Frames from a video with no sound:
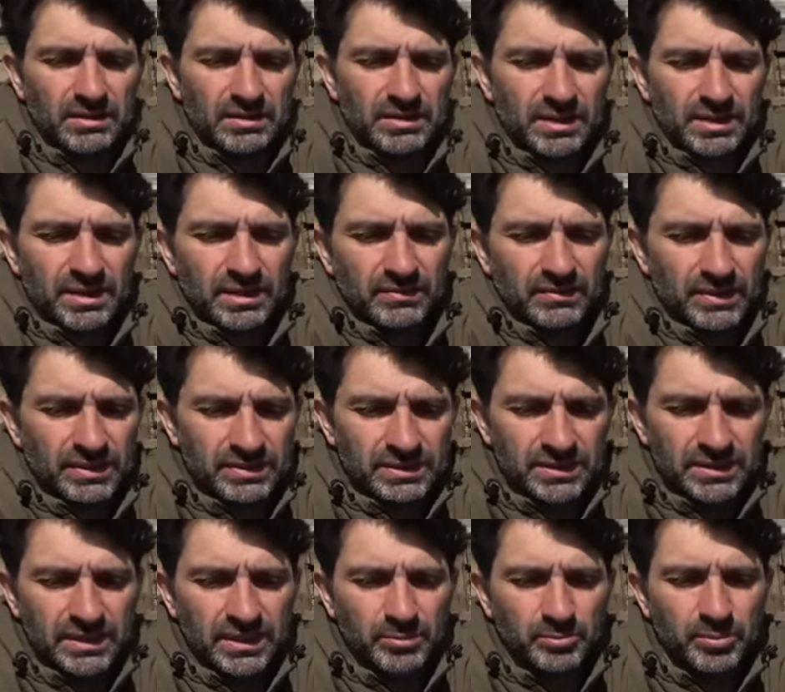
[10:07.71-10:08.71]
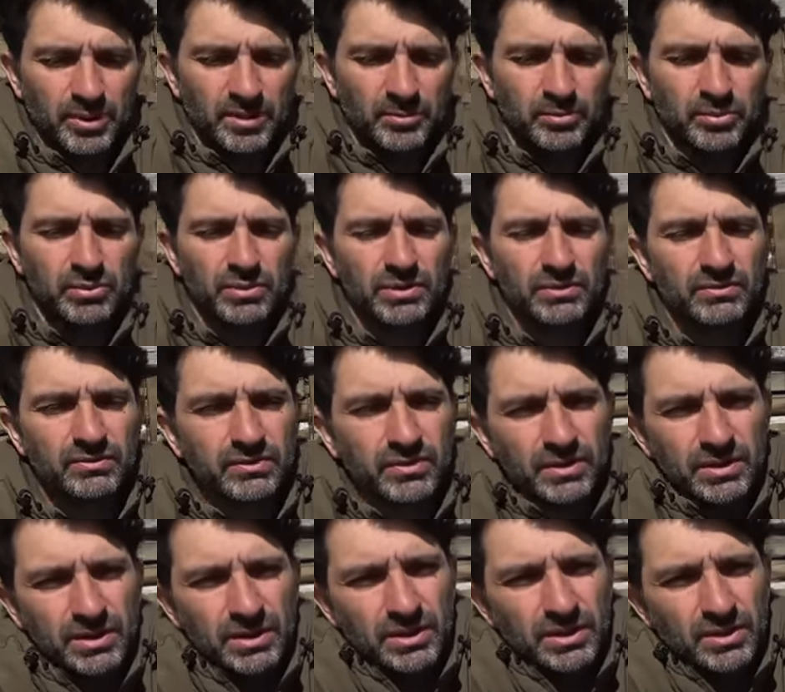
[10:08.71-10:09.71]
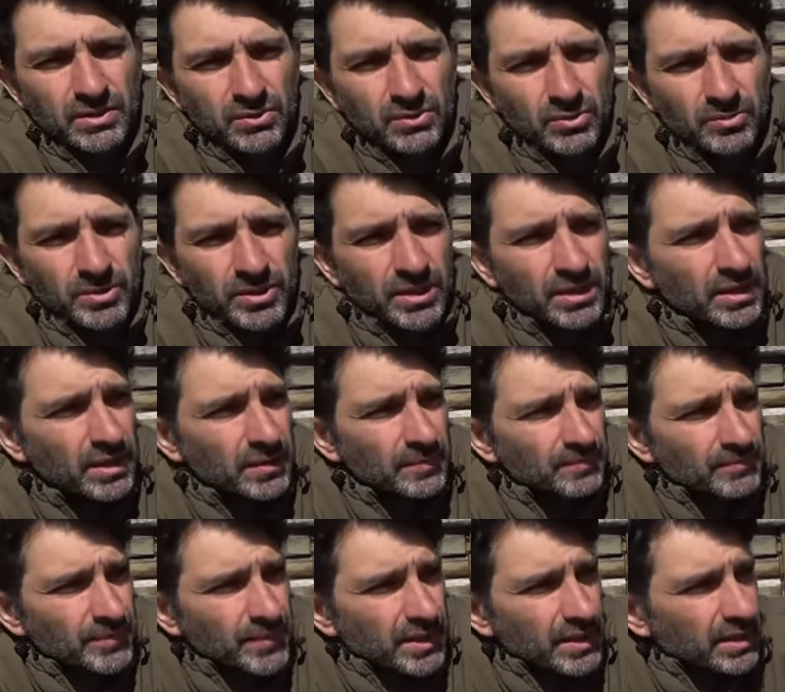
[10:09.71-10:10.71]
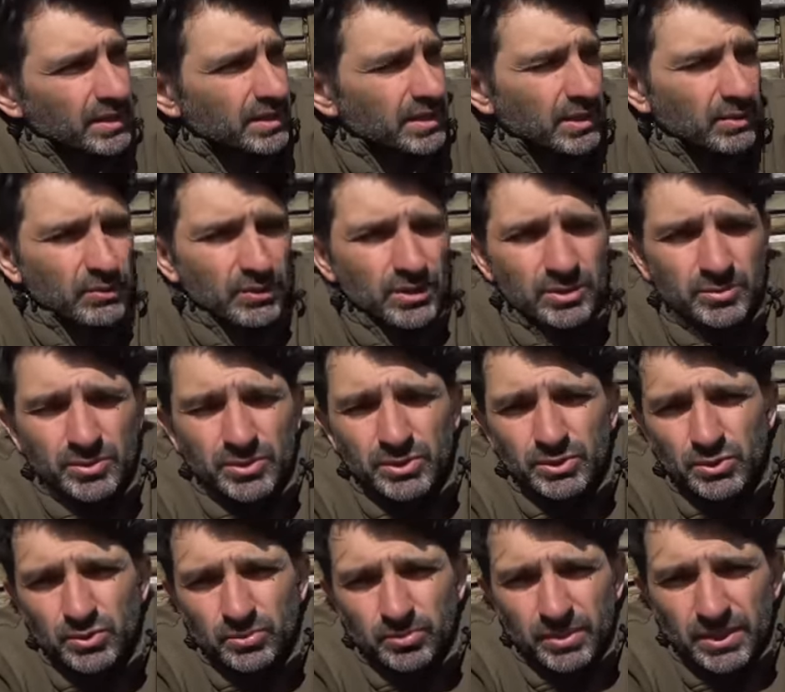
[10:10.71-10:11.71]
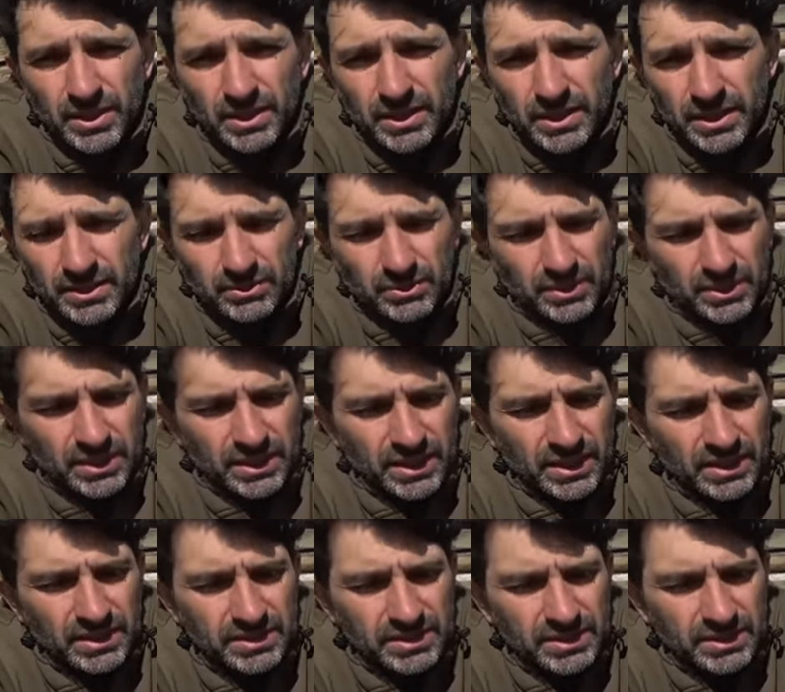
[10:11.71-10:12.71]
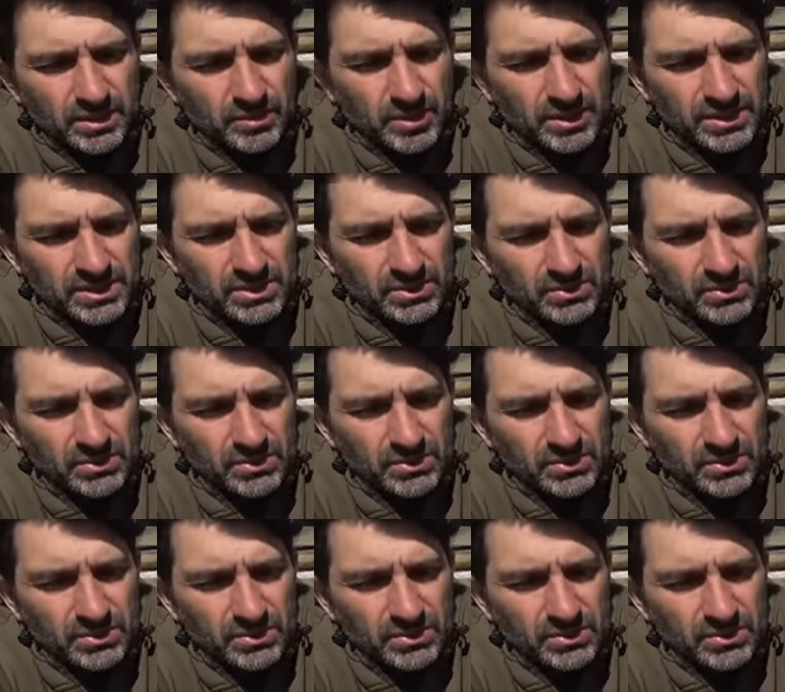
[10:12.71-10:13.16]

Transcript: нагревательных приборов, кроме а, какой-нибудь трубы, которая греется там от